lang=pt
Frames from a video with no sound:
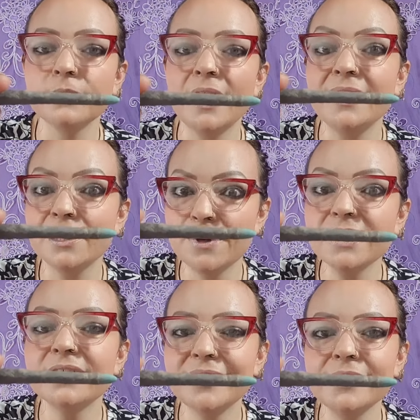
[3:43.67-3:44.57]
And the
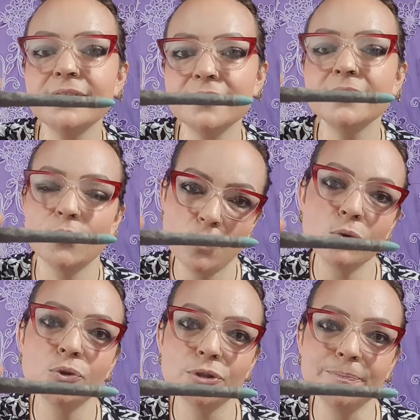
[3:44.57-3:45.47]
winner is
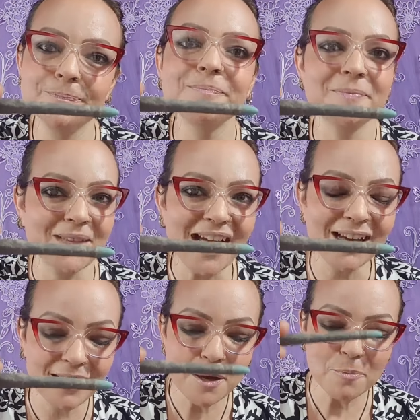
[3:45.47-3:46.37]
Condor, tá?